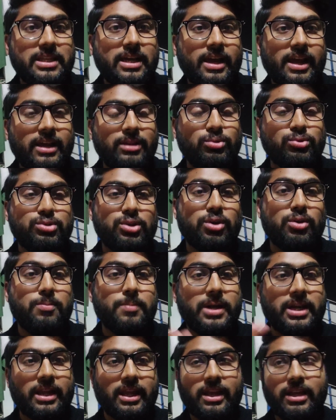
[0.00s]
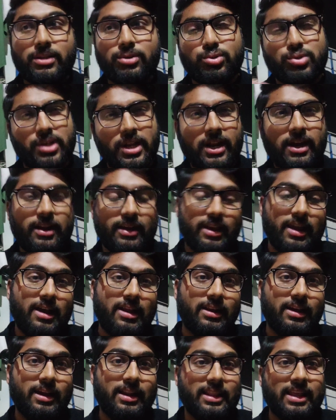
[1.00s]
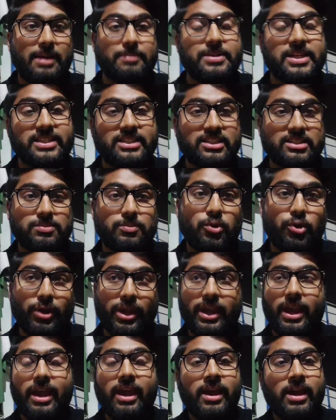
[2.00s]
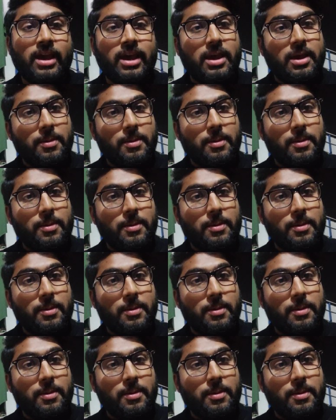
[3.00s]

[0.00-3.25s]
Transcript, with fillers: बंदा एक दूसरे को मेंटेन दूसरे का ख्याल करता है अब जैसे स्मोकिंग है